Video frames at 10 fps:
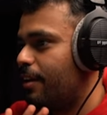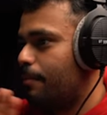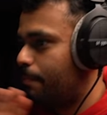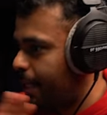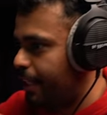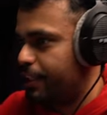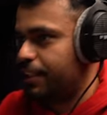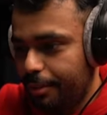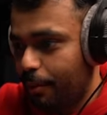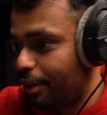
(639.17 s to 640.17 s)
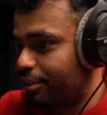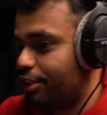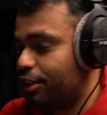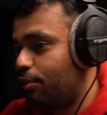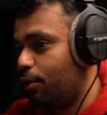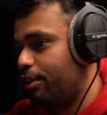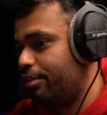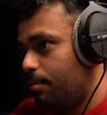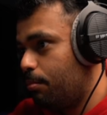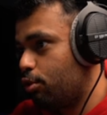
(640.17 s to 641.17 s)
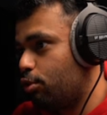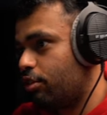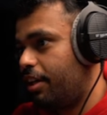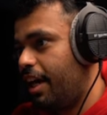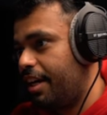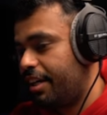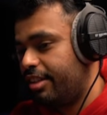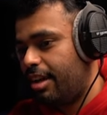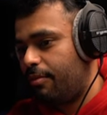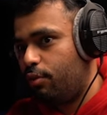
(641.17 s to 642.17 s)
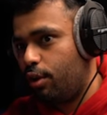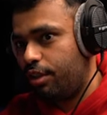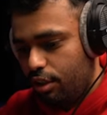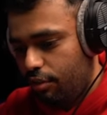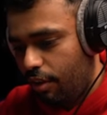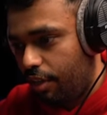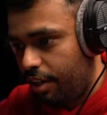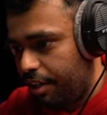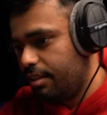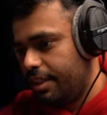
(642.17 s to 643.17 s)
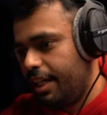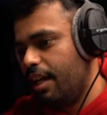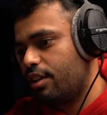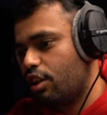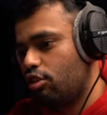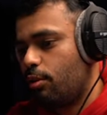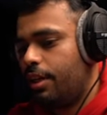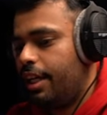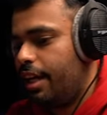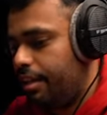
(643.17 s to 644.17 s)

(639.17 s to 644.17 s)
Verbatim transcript: معليش والله سجل فويس بخصوص اعلانك حساب فورت تفضل يا عيال اتصلوا يا عيال